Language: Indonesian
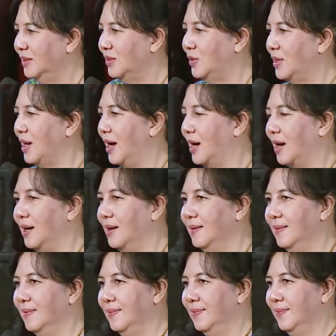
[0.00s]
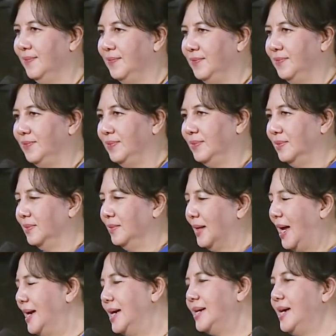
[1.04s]
Saudara.
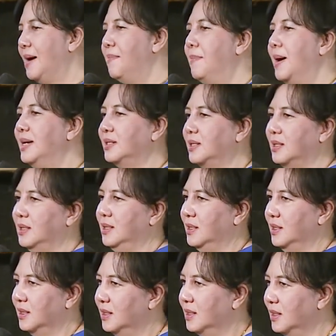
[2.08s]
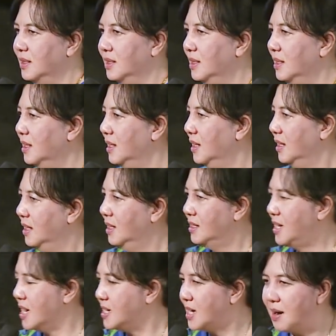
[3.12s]
Karena dia emas.
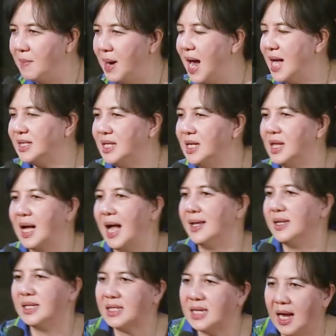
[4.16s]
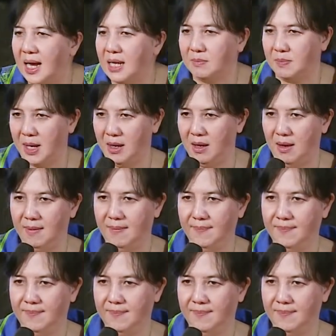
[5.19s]
Dan dia menghasilkan sangat banyak.